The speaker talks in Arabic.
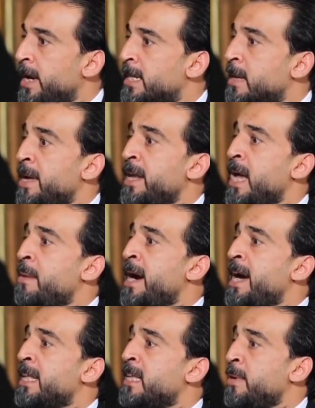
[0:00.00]

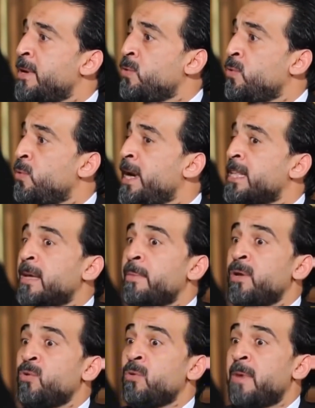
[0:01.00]
ويتبنى ما يتبنون
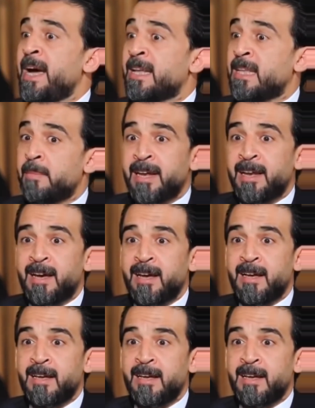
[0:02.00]
ويتبنون ما يتبنى